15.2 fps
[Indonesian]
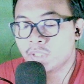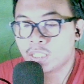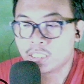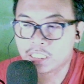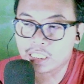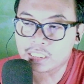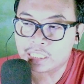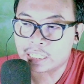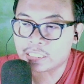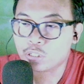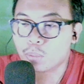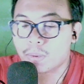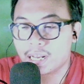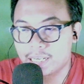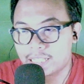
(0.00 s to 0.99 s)
Nanti, nanti
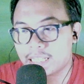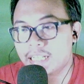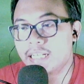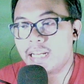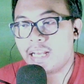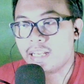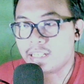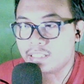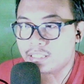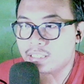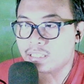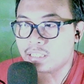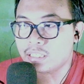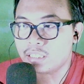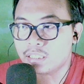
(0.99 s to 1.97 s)
gue bakal lihat lagi deh
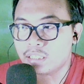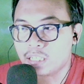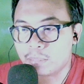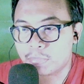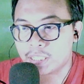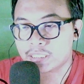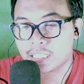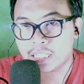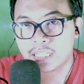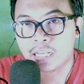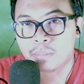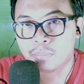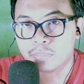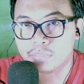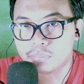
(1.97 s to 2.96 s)
uh, apa tadi
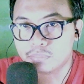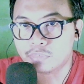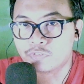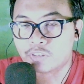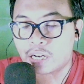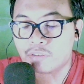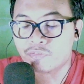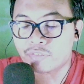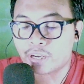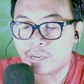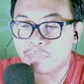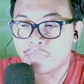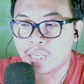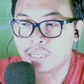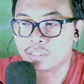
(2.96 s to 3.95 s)
yang
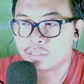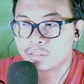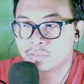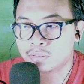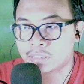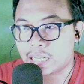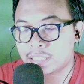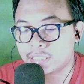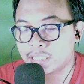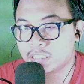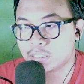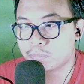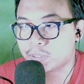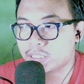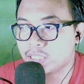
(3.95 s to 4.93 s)
frame-frame yang cutnya
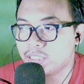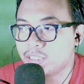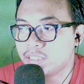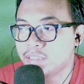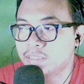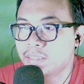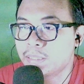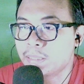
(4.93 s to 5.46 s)
cepet tadi ya.